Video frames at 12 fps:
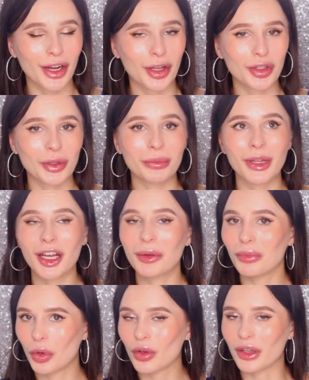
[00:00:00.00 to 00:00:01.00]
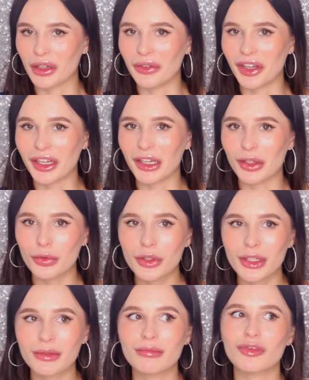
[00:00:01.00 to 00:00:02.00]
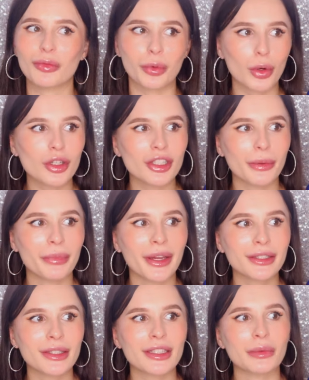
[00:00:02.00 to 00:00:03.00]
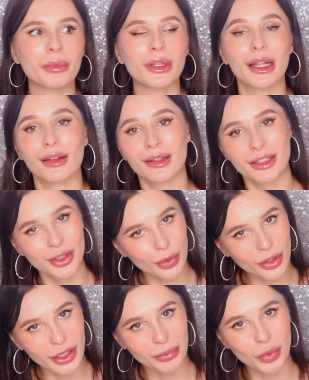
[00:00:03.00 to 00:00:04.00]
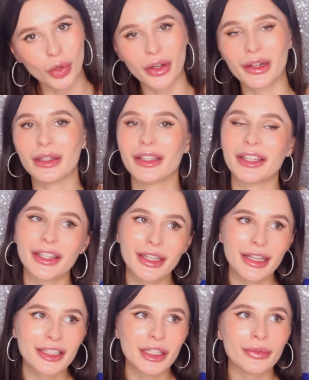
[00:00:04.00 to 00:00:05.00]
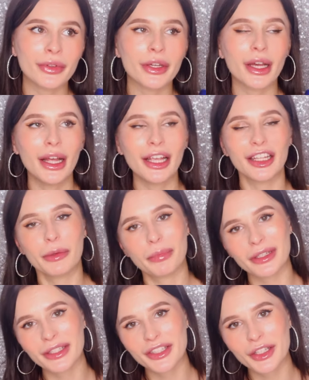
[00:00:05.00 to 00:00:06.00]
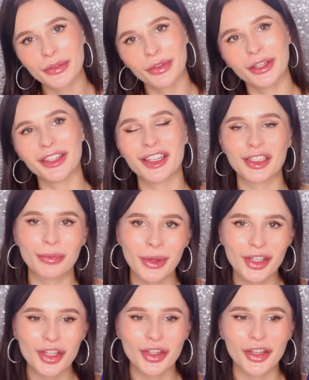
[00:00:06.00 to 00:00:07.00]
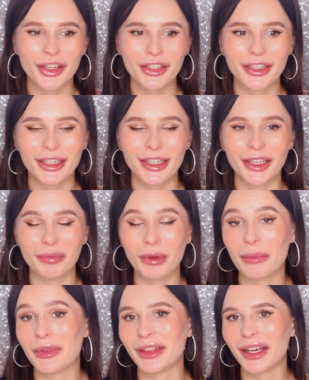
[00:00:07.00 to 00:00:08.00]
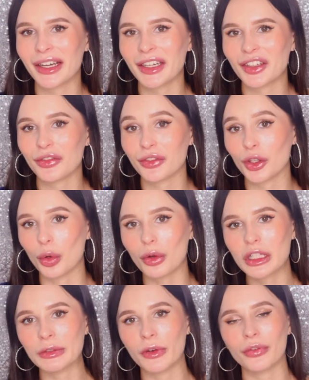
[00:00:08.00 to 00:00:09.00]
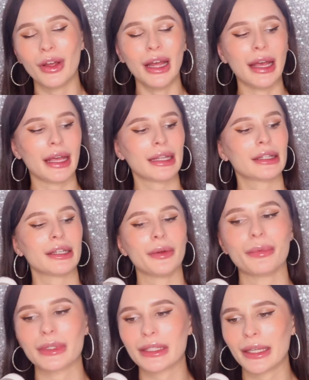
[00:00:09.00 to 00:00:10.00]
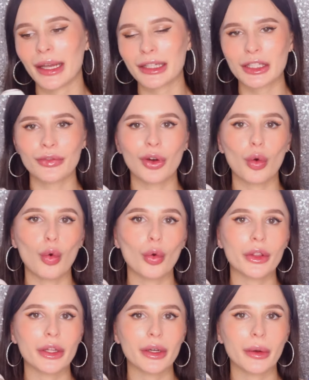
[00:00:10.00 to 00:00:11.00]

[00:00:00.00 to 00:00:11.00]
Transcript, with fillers: о котором так много говорили люди, в прошлом месяце было столько много и негативных, и позитивных, и смешанных э, комментариев и отзывов, это средство от